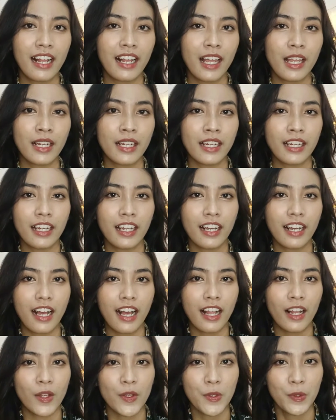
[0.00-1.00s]
Kalian
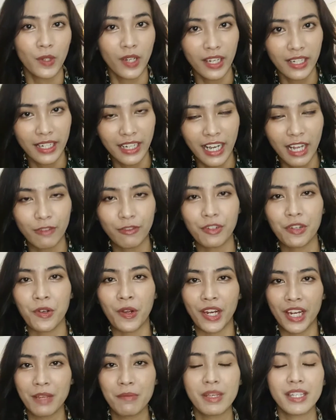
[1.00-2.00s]
kalau suka dengan video
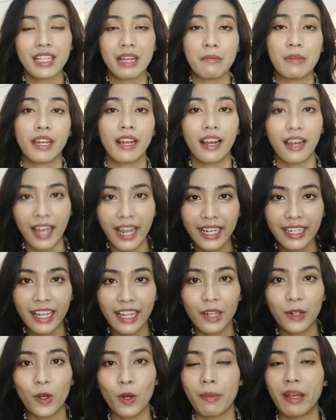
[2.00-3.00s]
ini bisa beri like
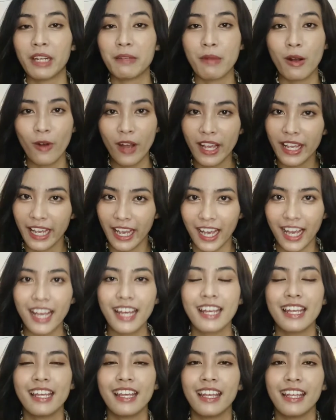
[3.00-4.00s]
dan komen di bawah ya.
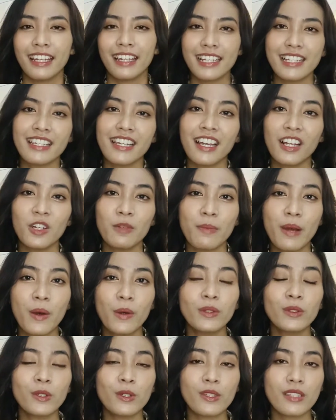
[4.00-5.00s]
Dan jangan lupa
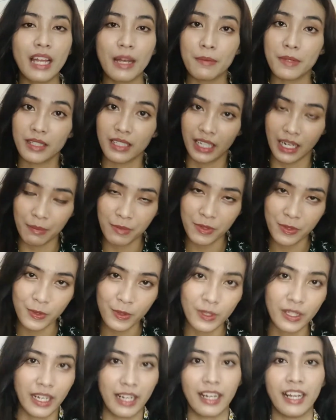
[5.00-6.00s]
untuk subscribe
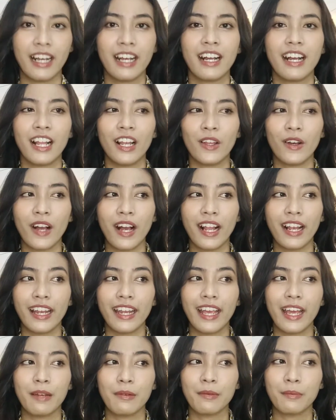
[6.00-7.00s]
juga. Kalau
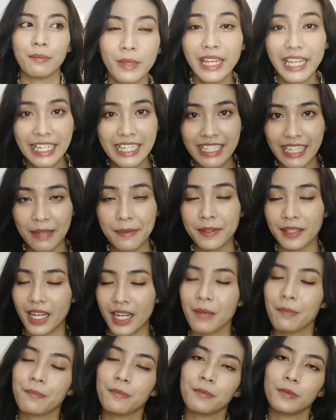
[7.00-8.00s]
kalian pingin
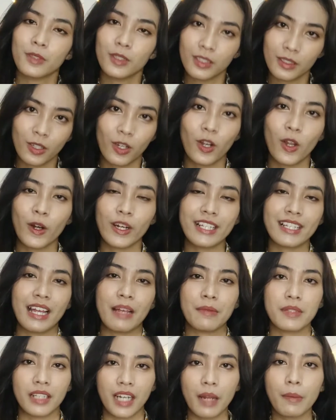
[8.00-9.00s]
subscribe, tolong di
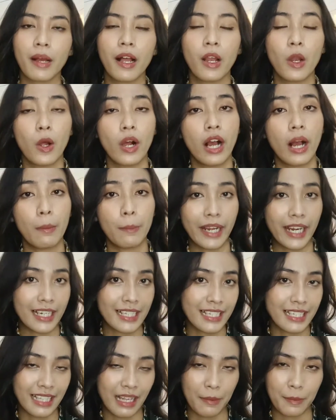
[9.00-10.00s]
subscribe. Kalau nggak
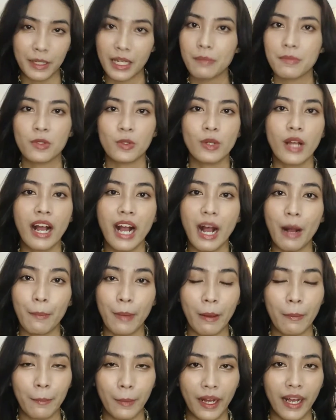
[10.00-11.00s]
pingin di subscribe juga nggak
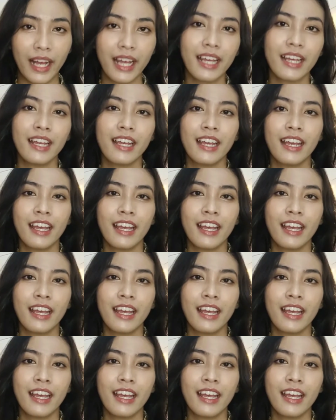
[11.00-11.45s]
apa-apa.